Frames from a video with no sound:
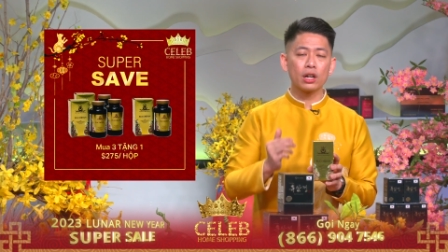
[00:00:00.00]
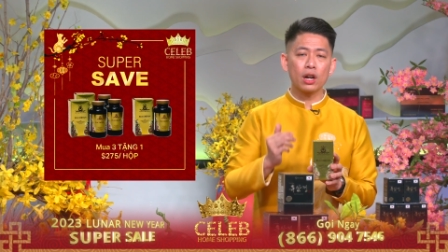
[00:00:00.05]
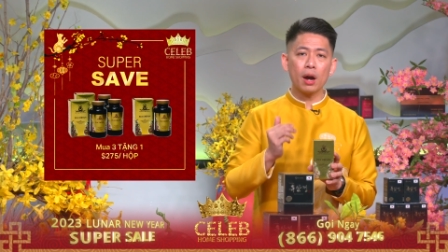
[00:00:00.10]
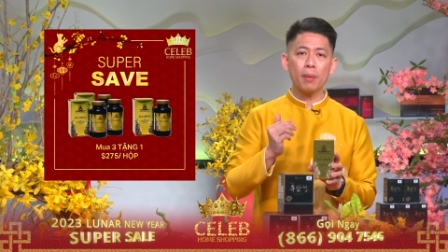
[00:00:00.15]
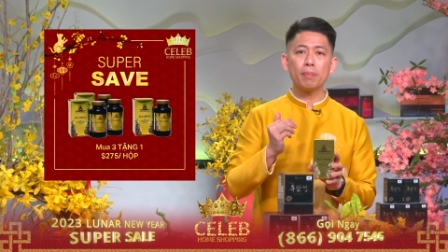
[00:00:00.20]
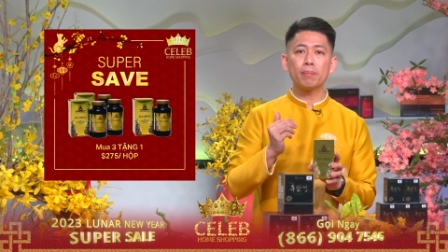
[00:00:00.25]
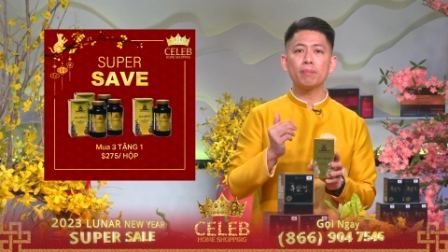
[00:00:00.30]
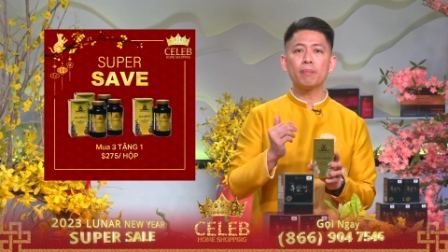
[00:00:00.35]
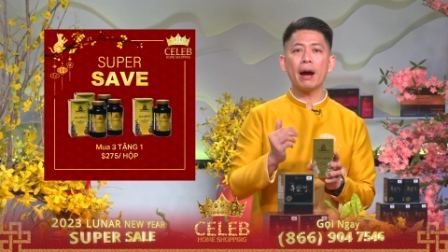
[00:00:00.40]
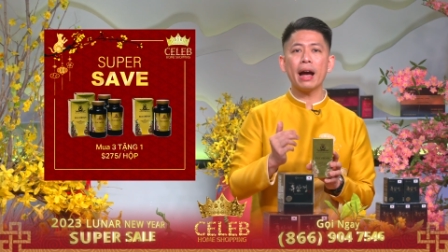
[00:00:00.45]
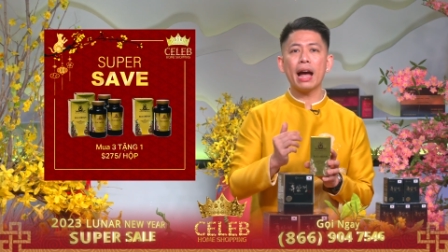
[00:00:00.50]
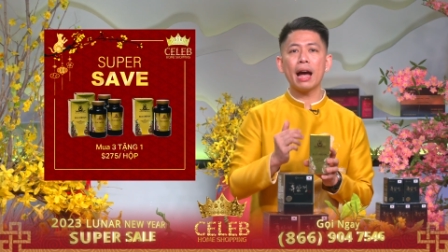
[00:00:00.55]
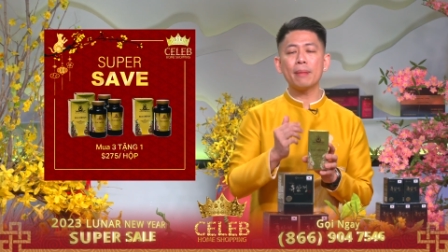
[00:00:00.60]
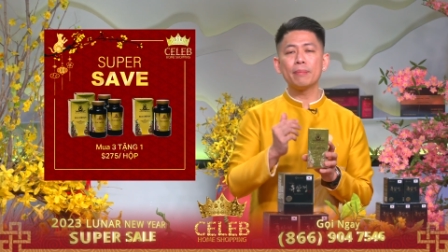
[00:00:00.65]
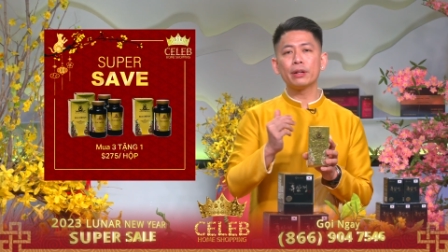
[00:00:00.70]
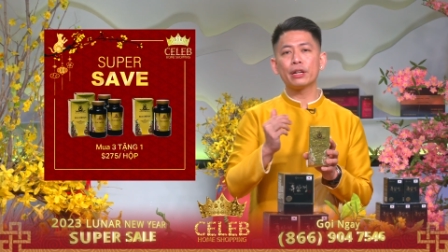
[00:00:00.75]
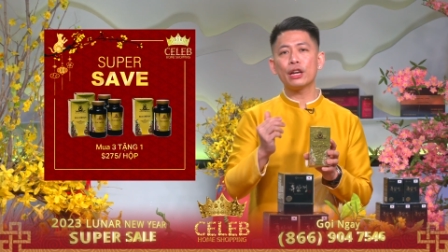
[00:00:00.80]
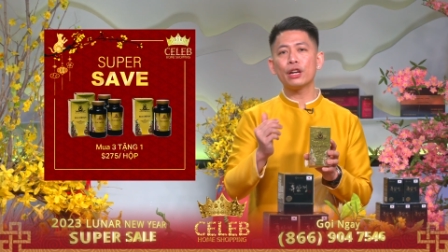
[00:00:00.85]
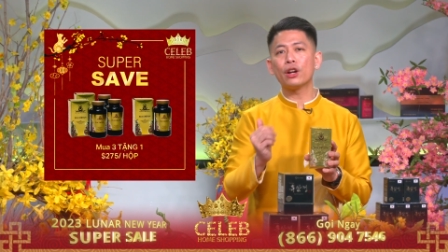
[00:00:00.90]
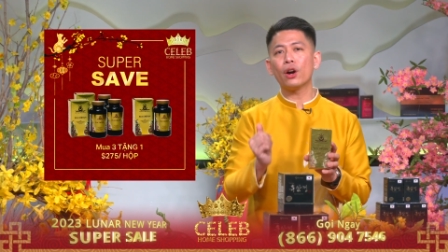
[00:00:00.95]
có
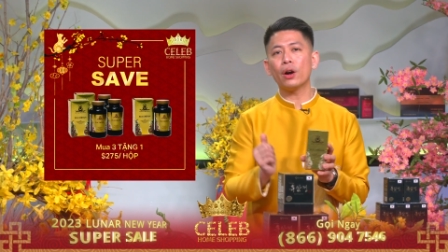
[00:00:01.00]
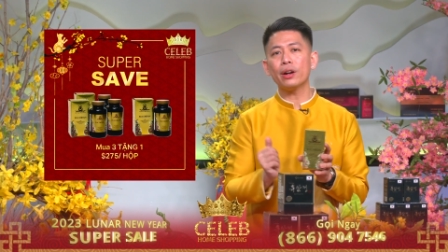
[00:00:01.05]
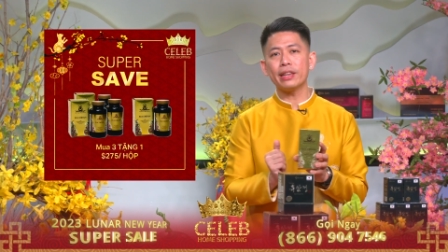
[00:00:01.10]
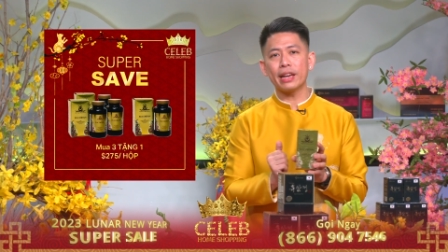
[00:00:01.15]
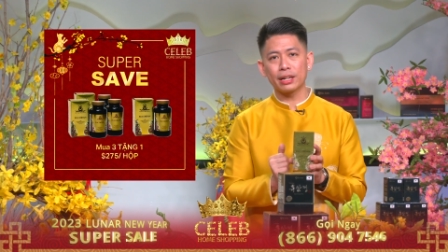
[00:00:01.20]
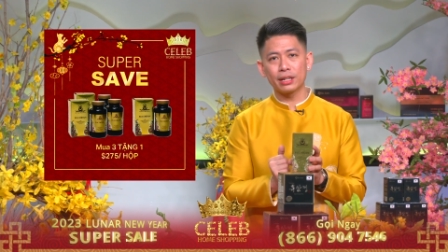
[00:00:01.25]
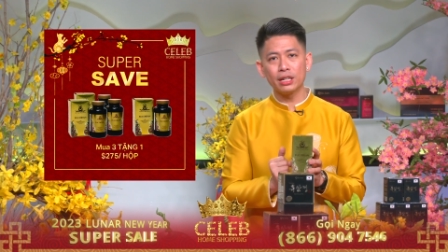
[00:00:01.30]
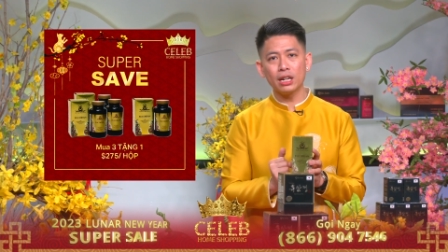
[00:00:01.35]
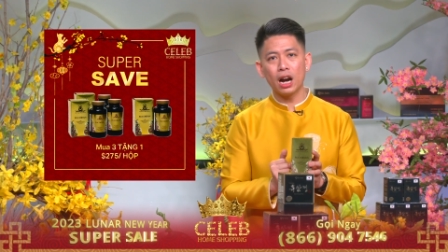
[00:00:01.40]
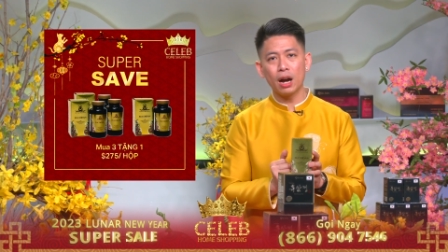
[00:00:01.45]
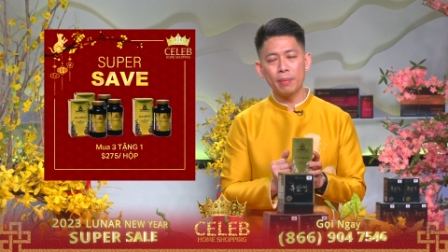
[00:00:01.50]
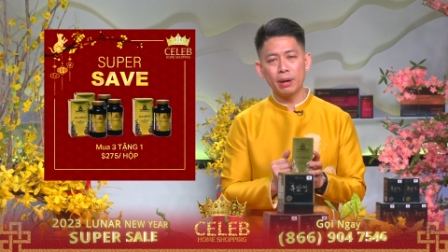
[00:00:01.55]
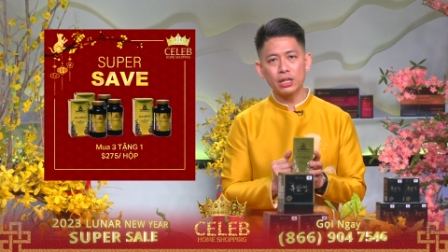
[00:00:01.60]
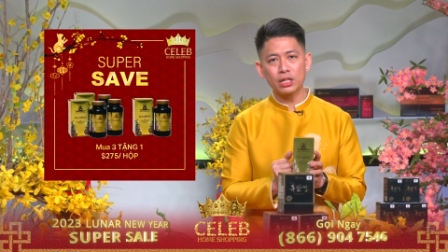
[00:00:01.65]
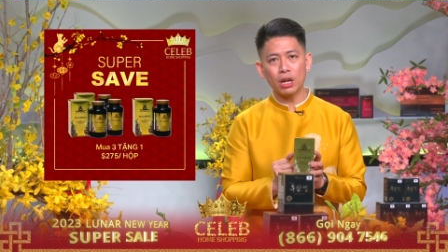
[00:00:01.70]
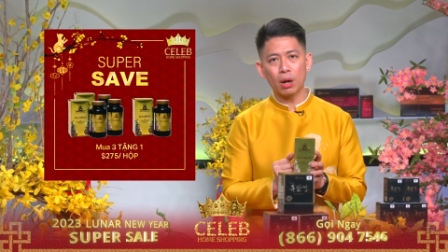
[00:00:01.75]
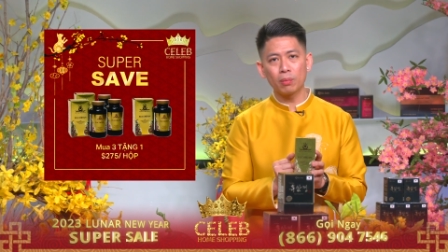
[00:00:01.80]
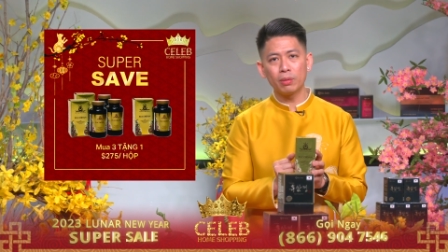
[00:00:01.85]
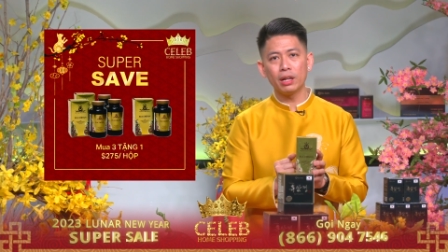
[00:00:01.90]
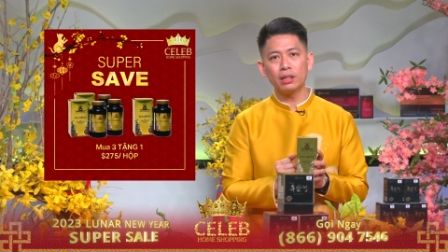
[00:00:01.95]
30 cái gói dạng nước ở
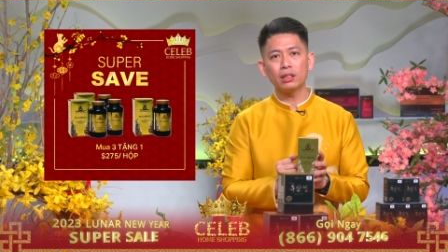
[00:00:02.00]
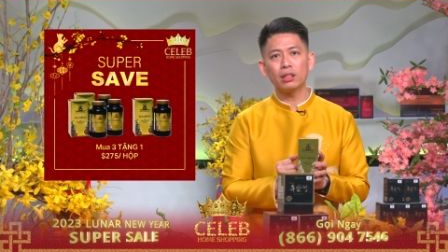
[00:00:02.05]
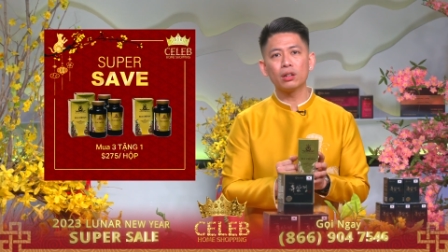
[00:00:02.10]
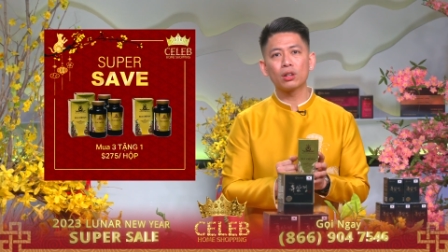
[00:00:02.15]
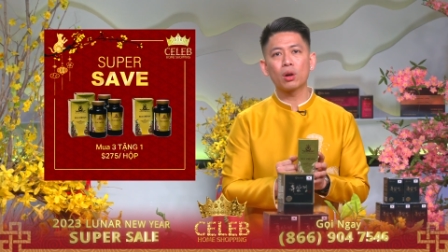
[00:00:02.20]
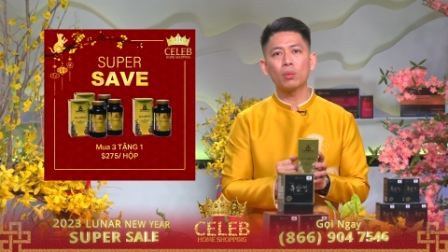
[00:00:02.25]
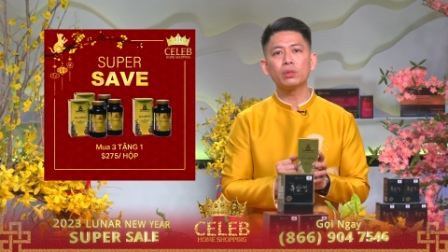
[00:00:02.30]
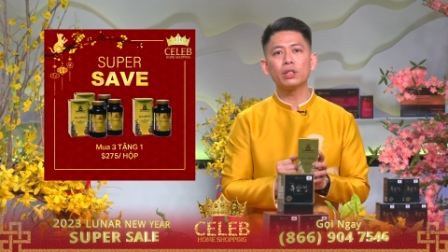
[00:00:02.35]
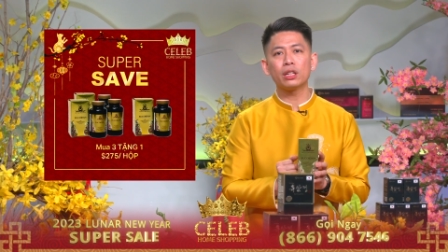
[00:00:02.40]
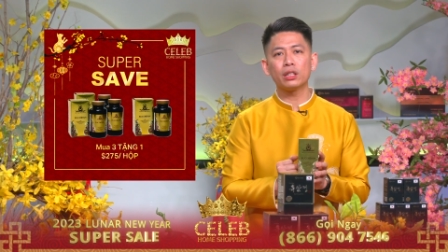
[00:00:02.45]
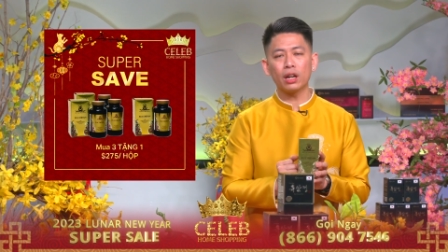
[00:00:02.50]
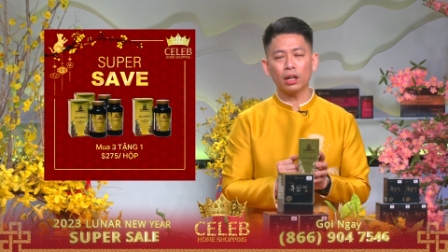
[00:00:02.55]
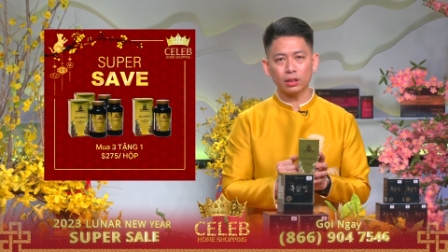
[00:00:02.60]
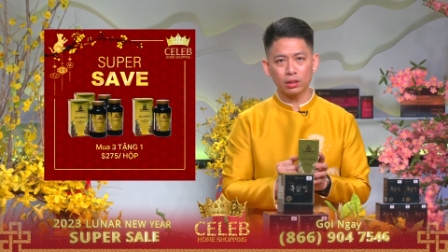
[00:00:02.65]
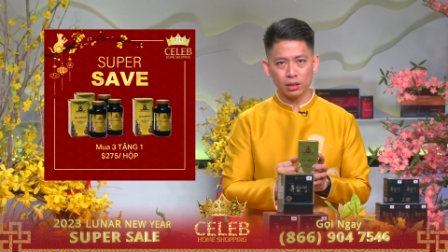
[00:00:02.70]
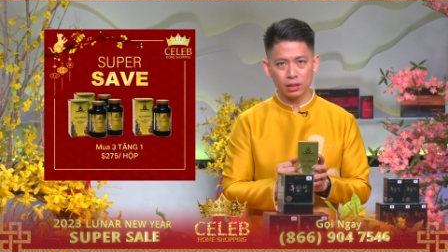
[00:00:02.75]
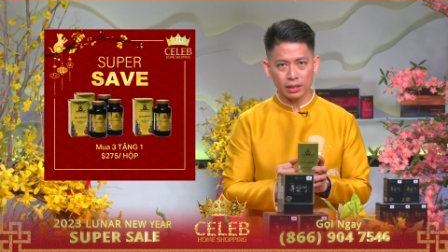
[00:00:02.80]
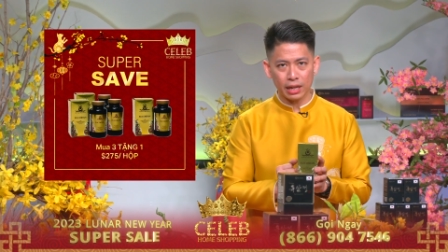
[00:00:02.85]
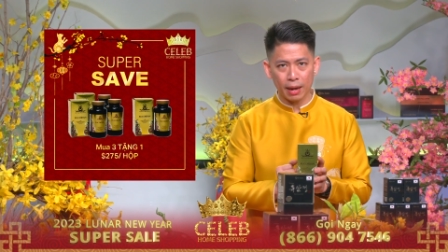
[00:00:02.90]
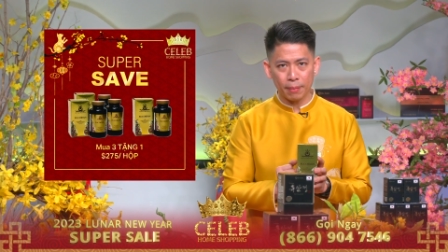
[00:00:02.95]
bên trong đến từ công ty
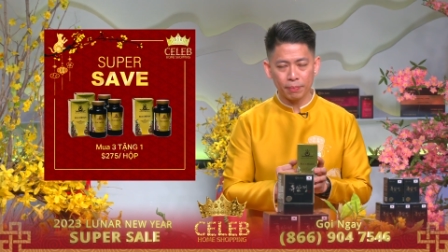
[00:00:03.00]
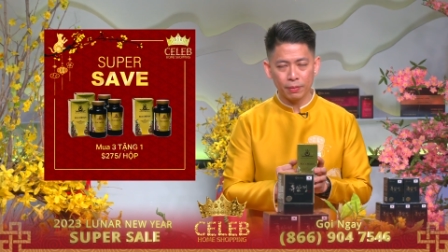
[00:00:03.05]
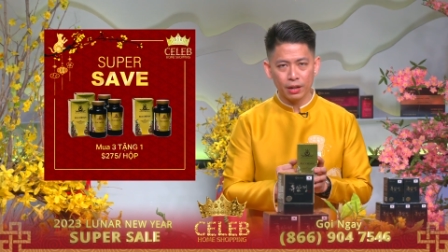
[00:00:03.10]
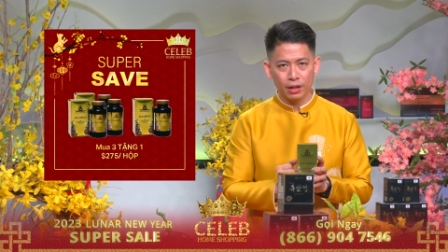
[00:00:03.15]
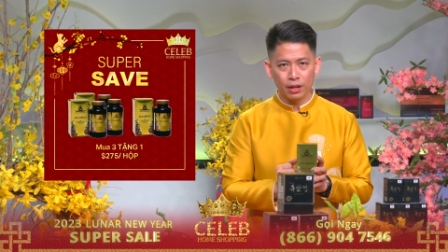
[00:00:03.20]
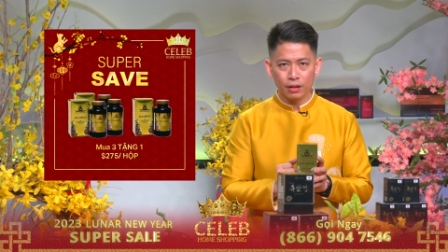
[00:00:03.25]
Doctor Sam.